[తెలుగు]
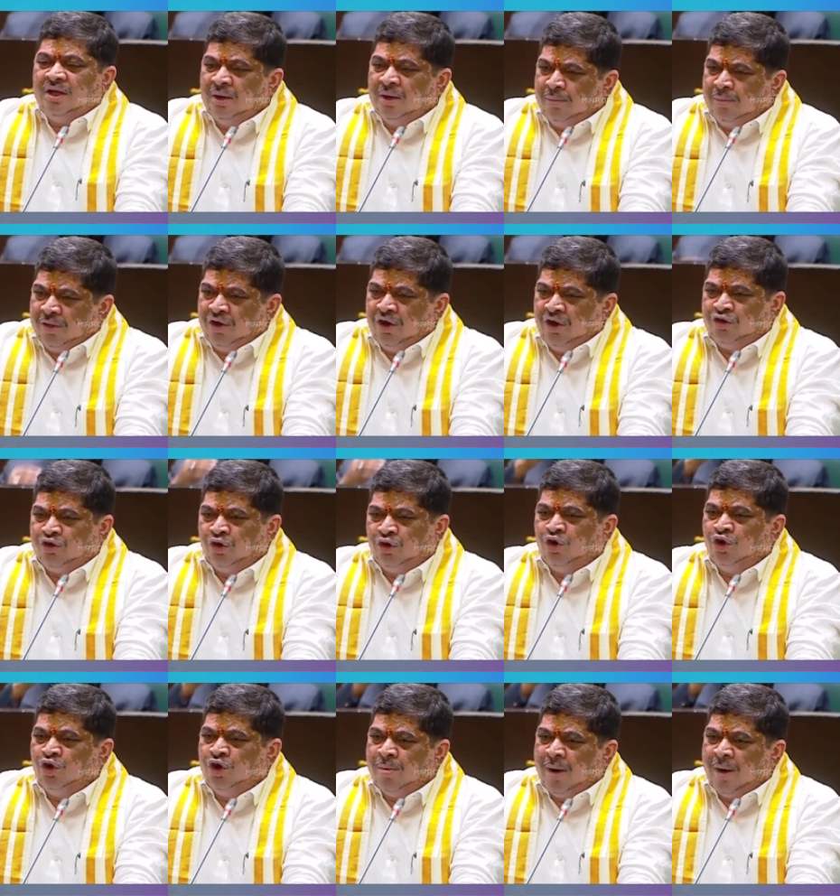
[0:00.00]
ఆనాడు
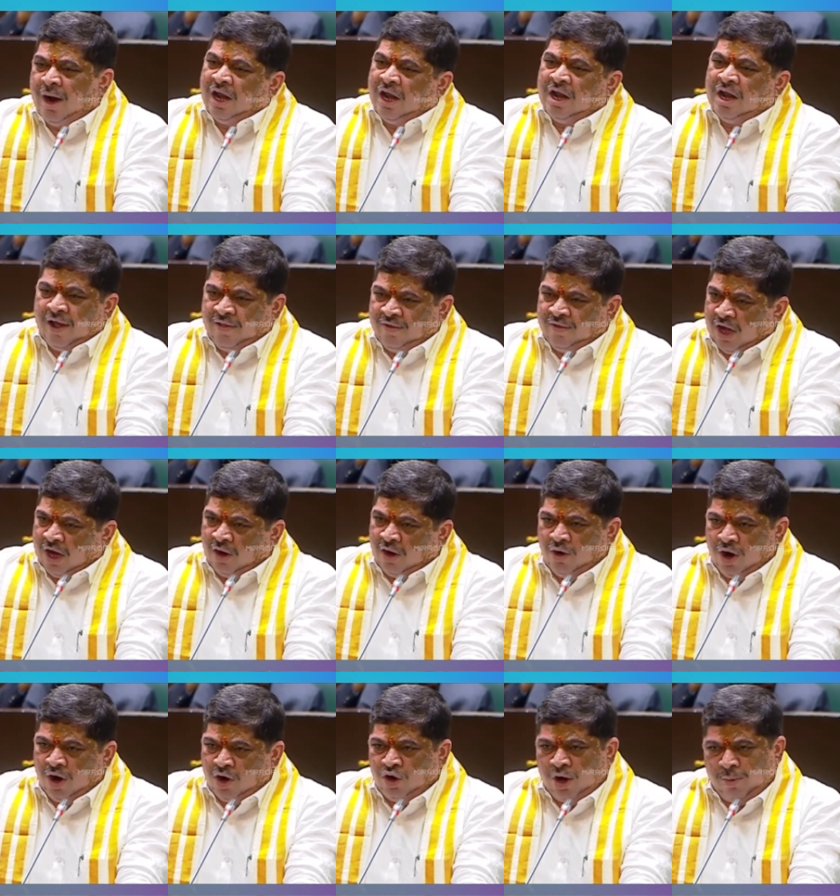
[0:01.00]
సమైక్యాంధ్ర లీడర్లు
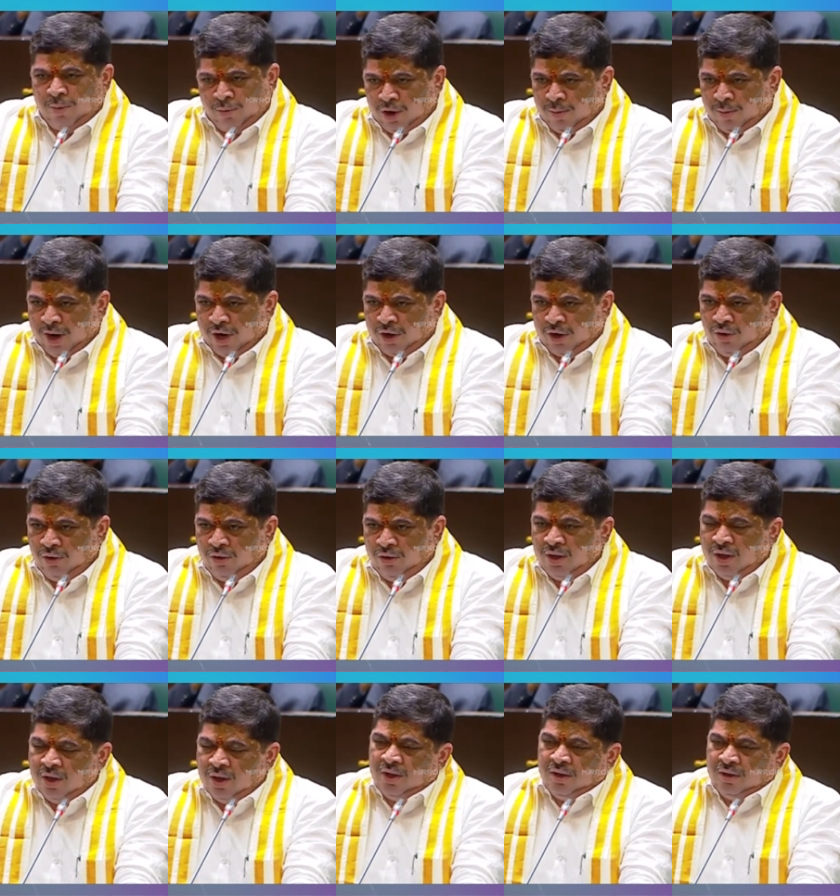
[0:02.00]
కూడా గీతీర్ల గొంతు
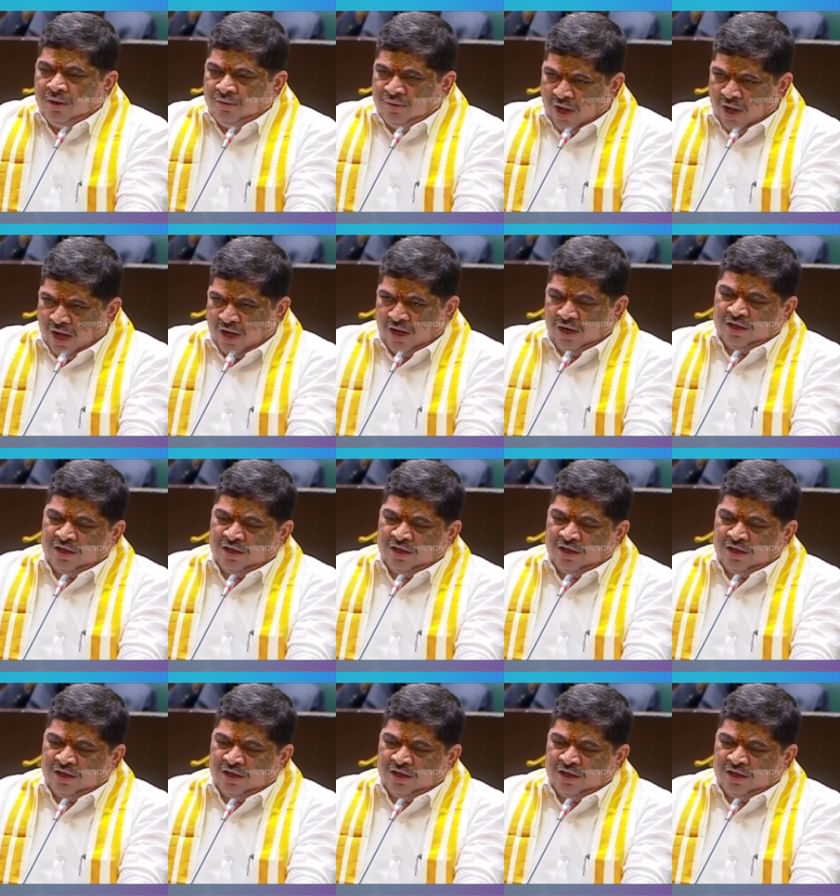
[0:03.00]
నొక్కలేదు